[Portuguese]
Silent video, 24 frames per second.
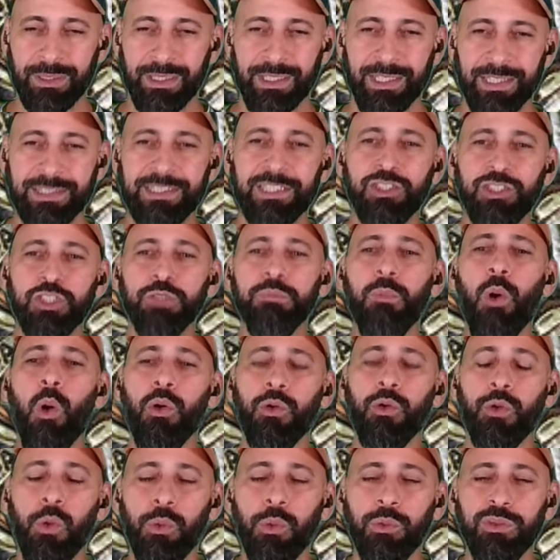Esse
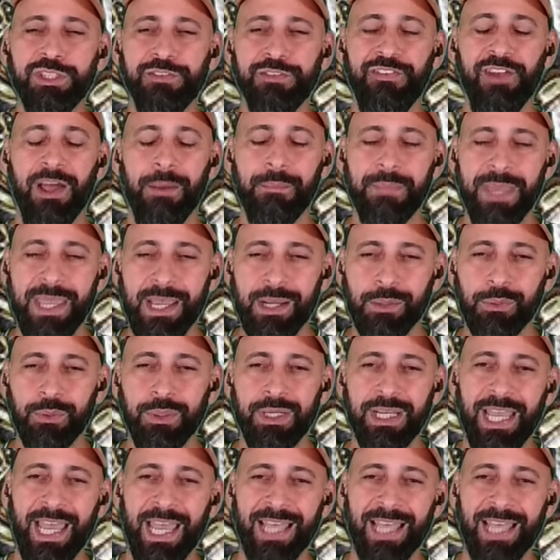desmorono de Flamengo,